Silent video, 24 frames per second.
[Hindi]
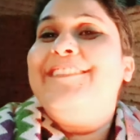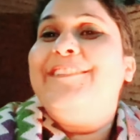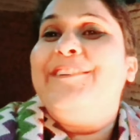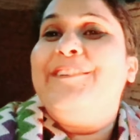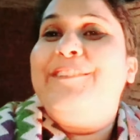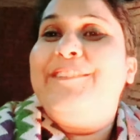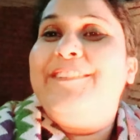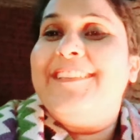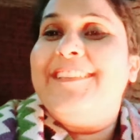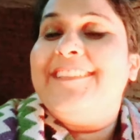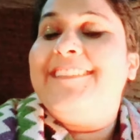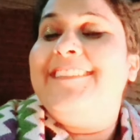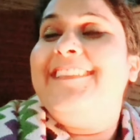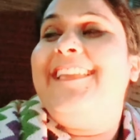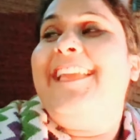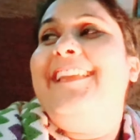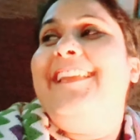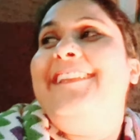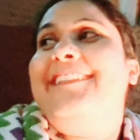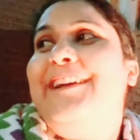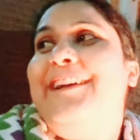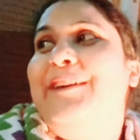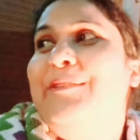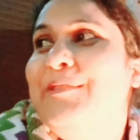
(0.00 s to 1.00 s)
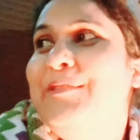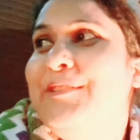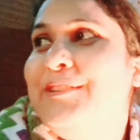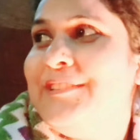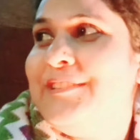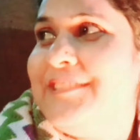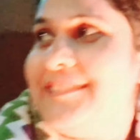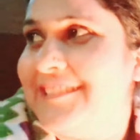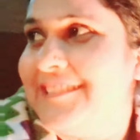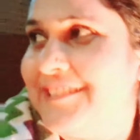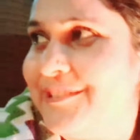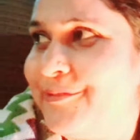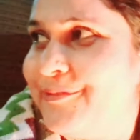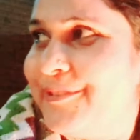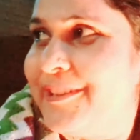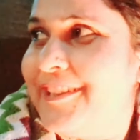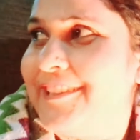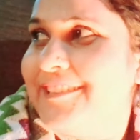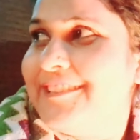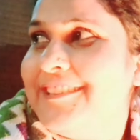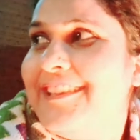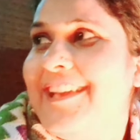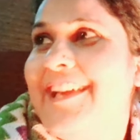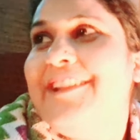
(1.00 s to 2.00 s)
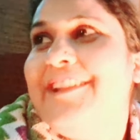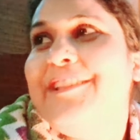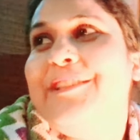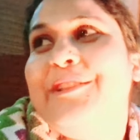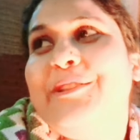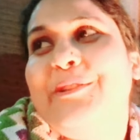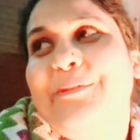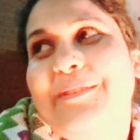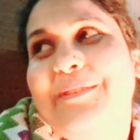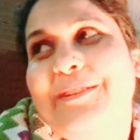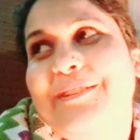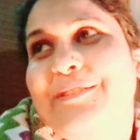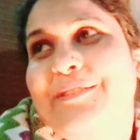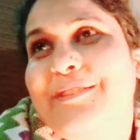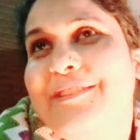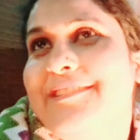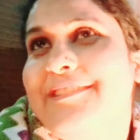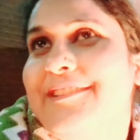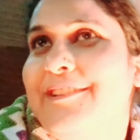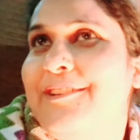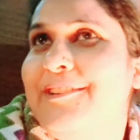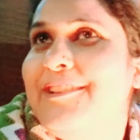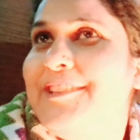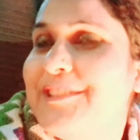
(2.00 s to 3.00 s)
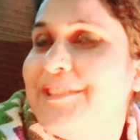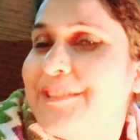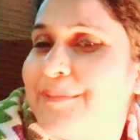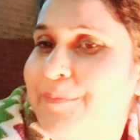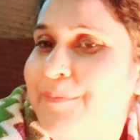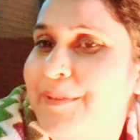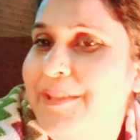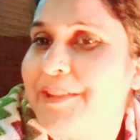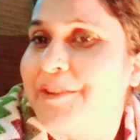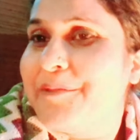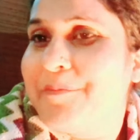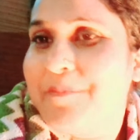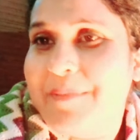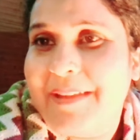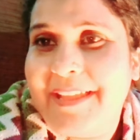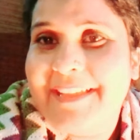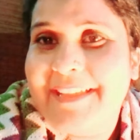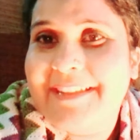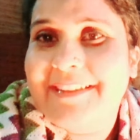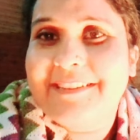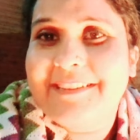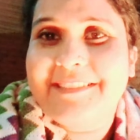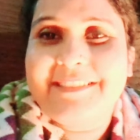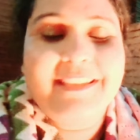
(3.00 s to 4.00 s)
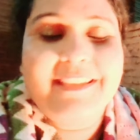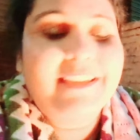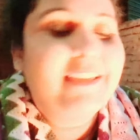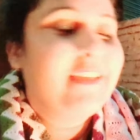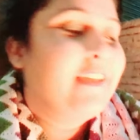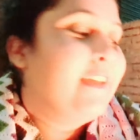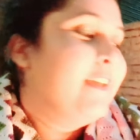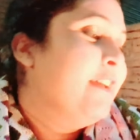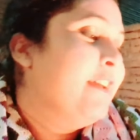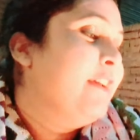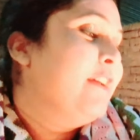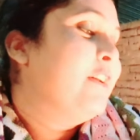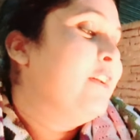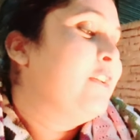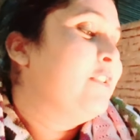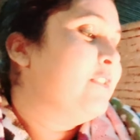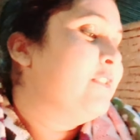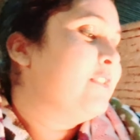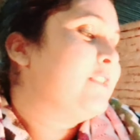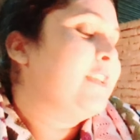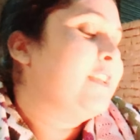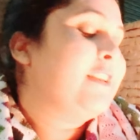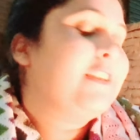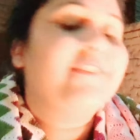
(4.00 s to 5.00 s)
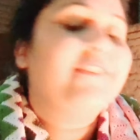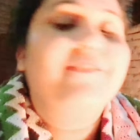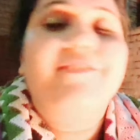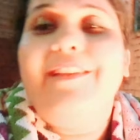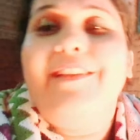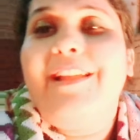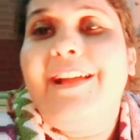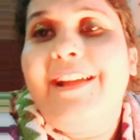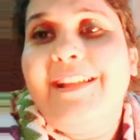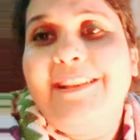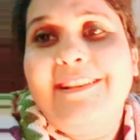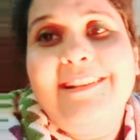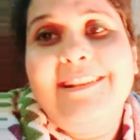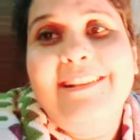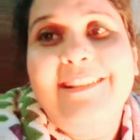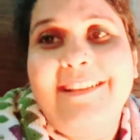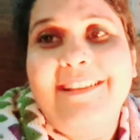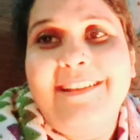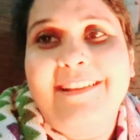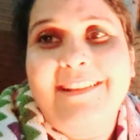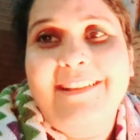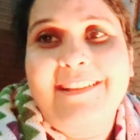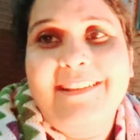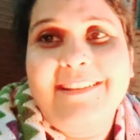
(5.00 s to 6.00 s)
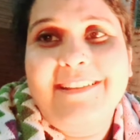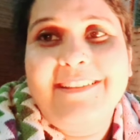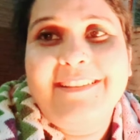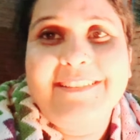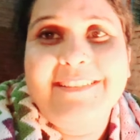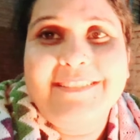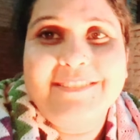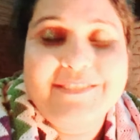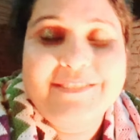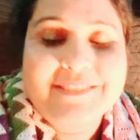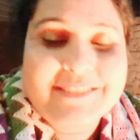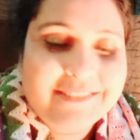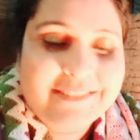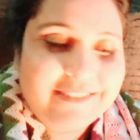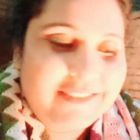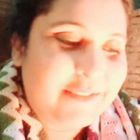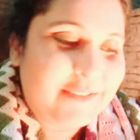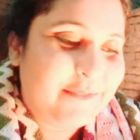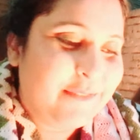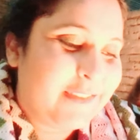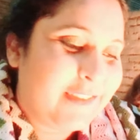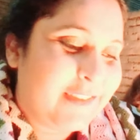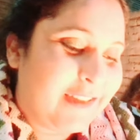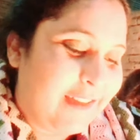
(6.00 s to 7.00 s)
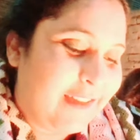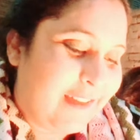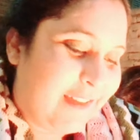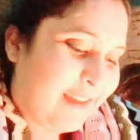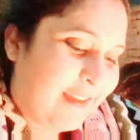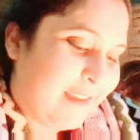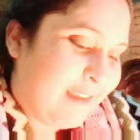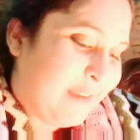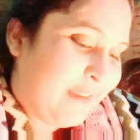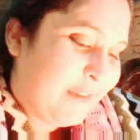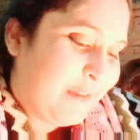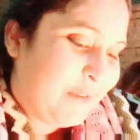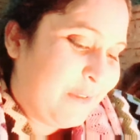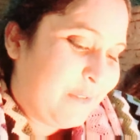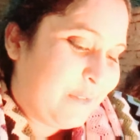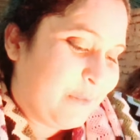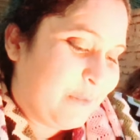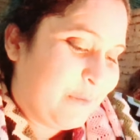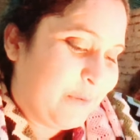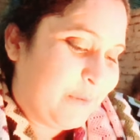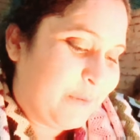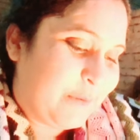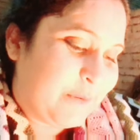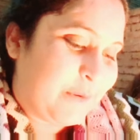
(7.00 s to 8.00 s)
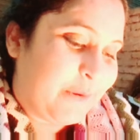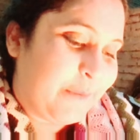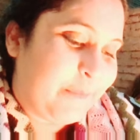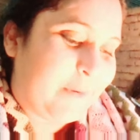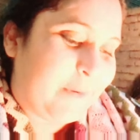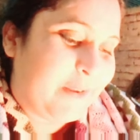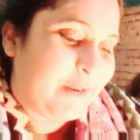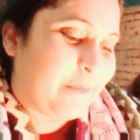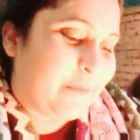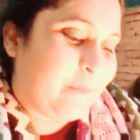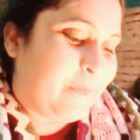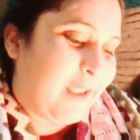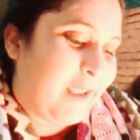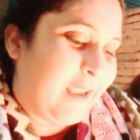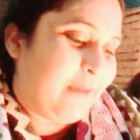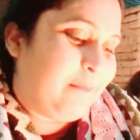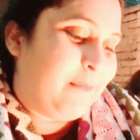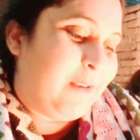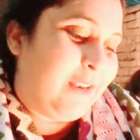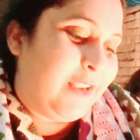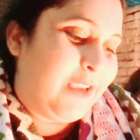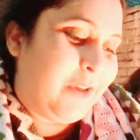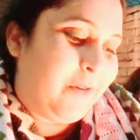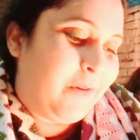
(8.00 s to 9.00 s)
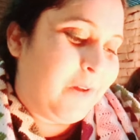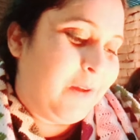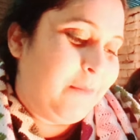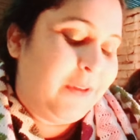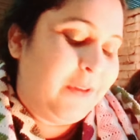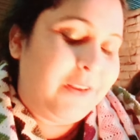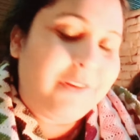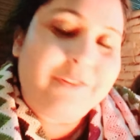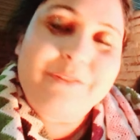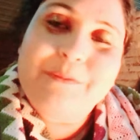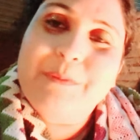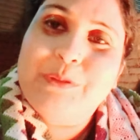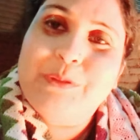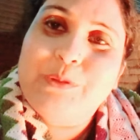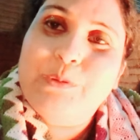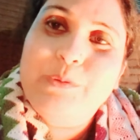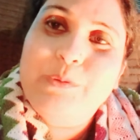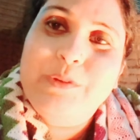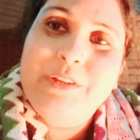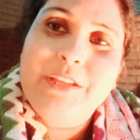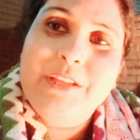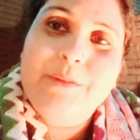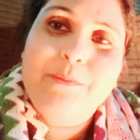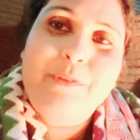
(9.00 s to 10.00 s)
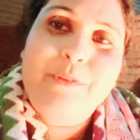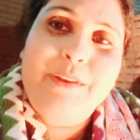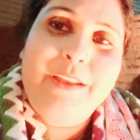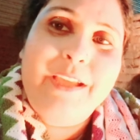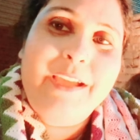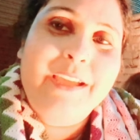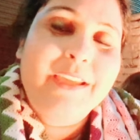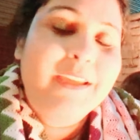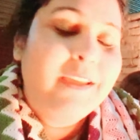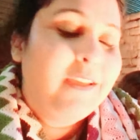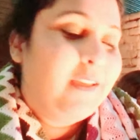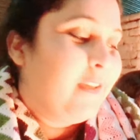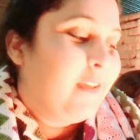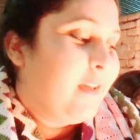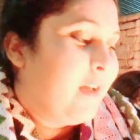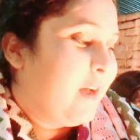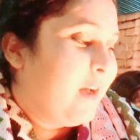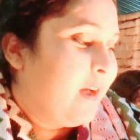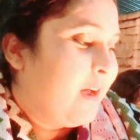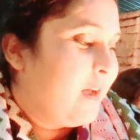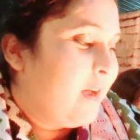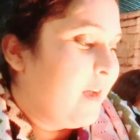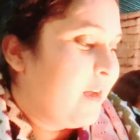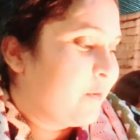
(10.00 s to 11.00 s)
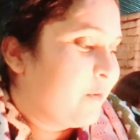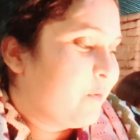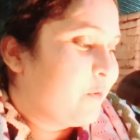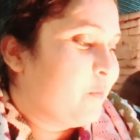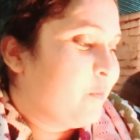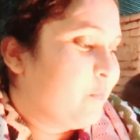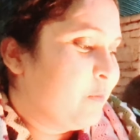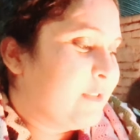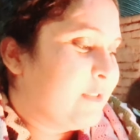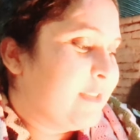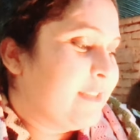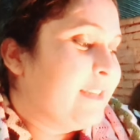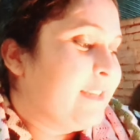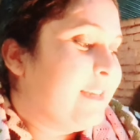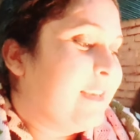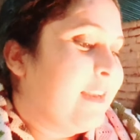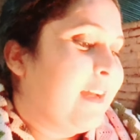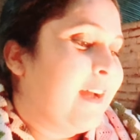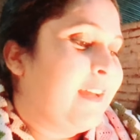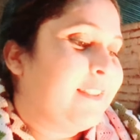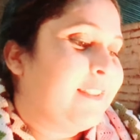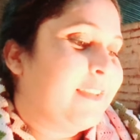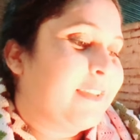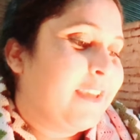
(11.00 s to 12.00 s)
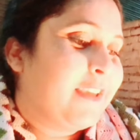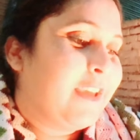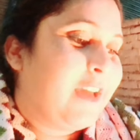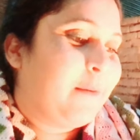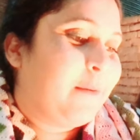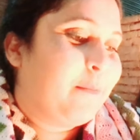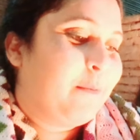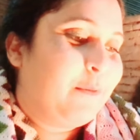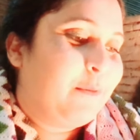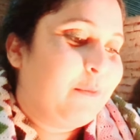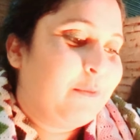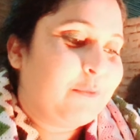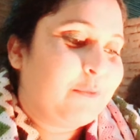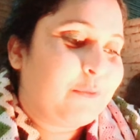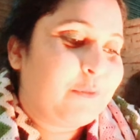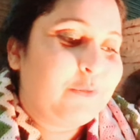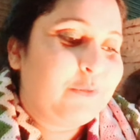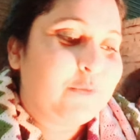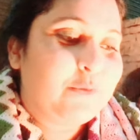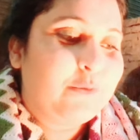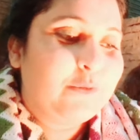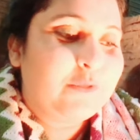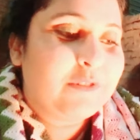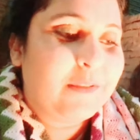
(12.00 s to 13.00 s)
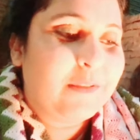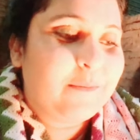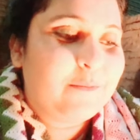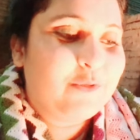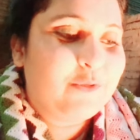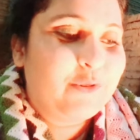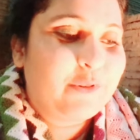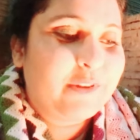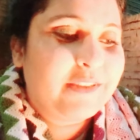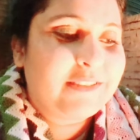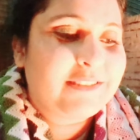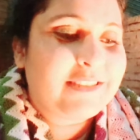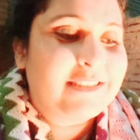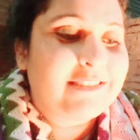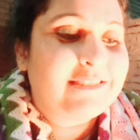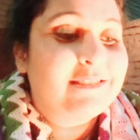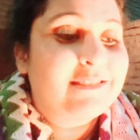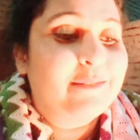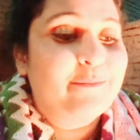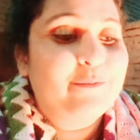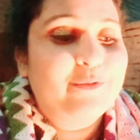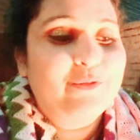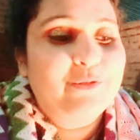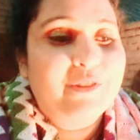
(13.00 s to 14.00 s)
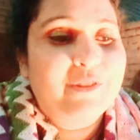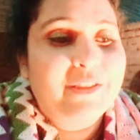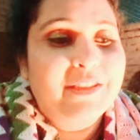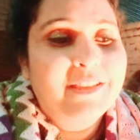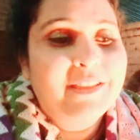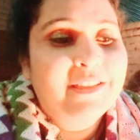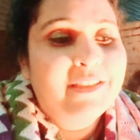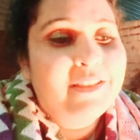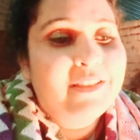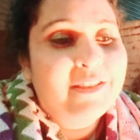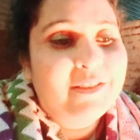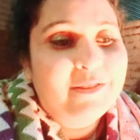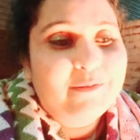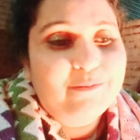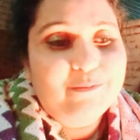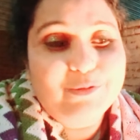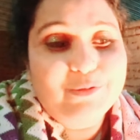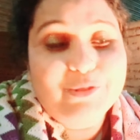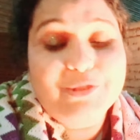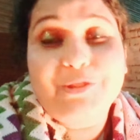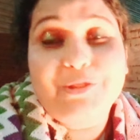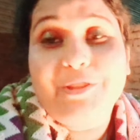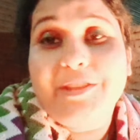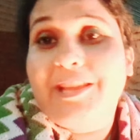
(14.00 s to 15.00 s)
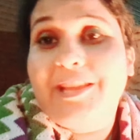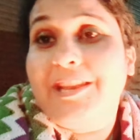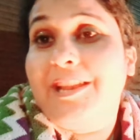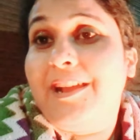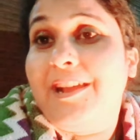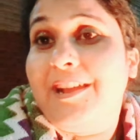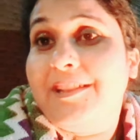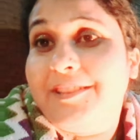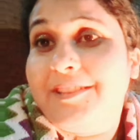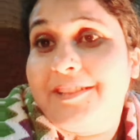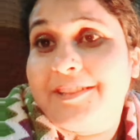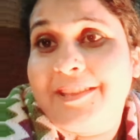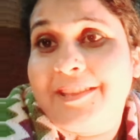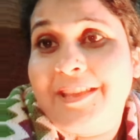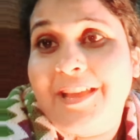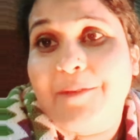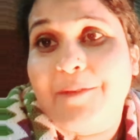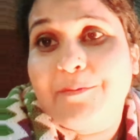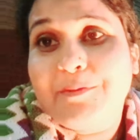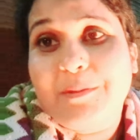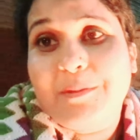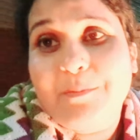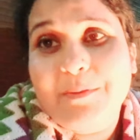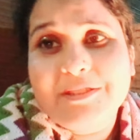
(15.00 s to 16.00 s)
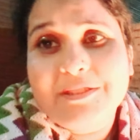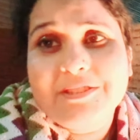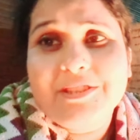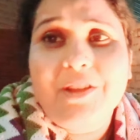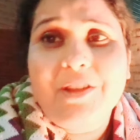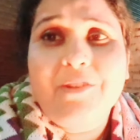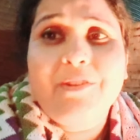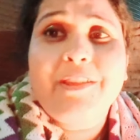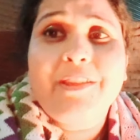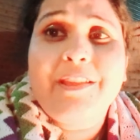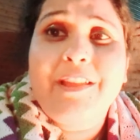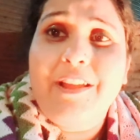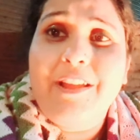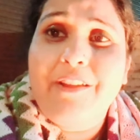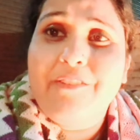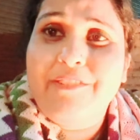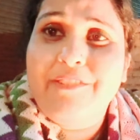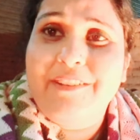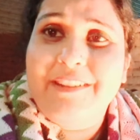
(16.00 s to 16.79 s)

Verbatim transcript: तो बस यही था मुझे उस चीज पे हंसी आ रही थी तो मैंने सोचा चलो इस पर रिप्लाई करते तो चलिए फ़िलहाल हाँ जिसने भी कहा तो उनको अपना रिप्लाई मिल गया होगा मैंने उसमें झूठ नहीं बोला है आ, क्योंकि मुझे नहीं लगा था कि आप लोग उसको झूठ समझोगे सच समझोगे मुझे तो ये लगा था कि आप समझ जाओगे कि हाँ